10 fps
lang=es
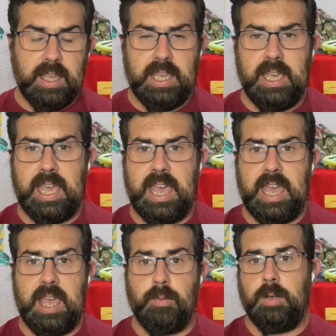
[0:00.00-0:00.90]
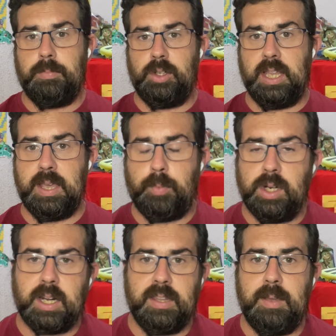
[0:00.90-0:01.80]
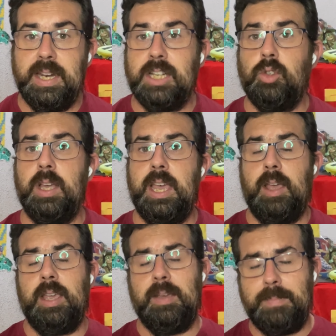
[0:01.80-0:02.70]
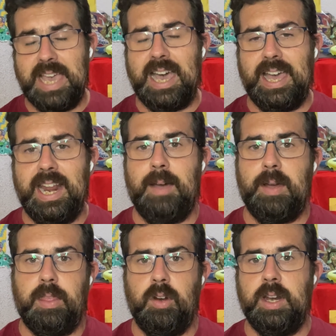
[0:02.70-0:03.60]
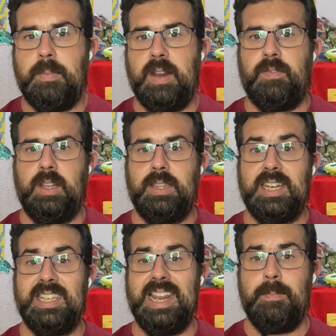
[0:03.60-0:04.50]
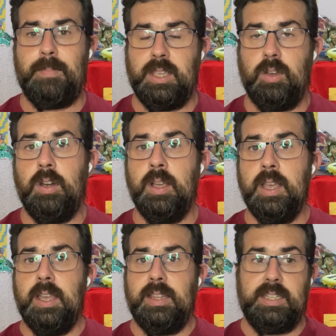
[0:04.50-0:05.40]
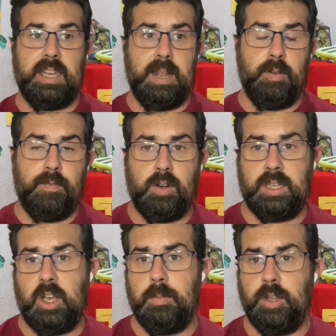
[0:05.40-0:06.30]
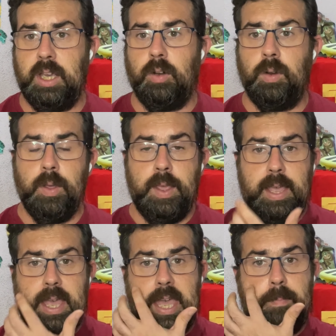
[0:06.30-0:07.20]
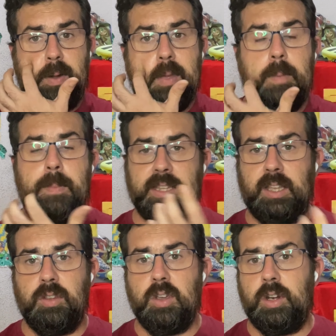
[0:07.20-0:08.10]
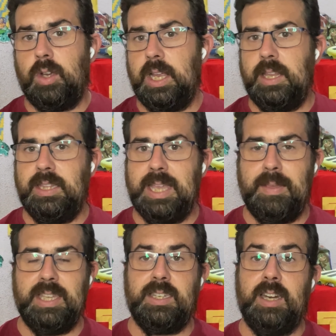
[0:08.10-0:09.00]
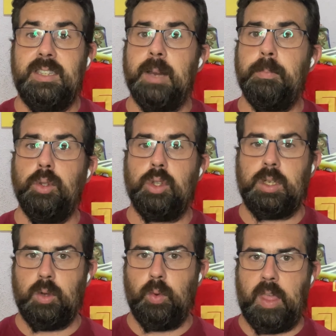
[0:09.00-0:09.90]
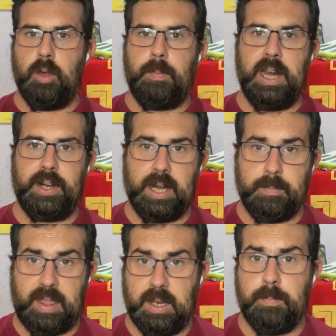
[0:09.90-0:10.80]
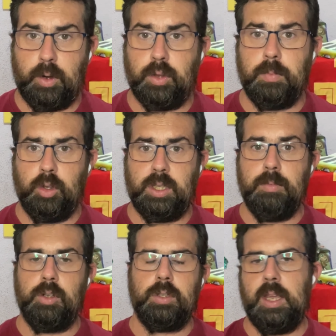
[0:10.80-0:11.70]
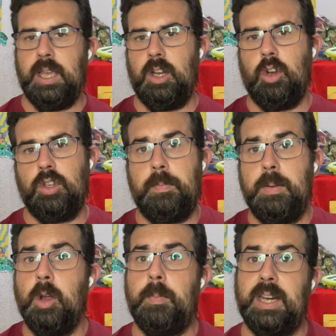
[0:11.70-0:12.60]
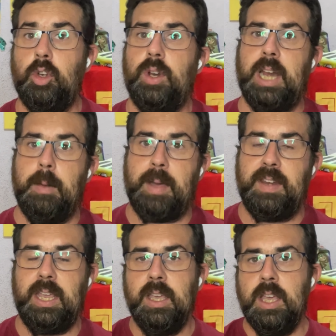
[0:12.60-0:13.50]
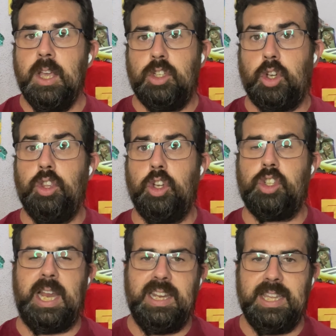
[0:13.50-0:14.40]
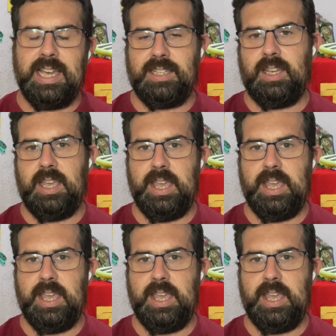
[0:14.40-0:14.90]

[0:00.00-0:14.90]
y que, bueno, pues que después recibirá eh, viajará a Barcelona para enfrentarse al español de San Como digo, el eh, primer partido yo creo que debe de ser tres puntos asegurados para el Real Madrid por dos motivos. Eh, los dos primeros partidos del Real Madrid son dos salidas,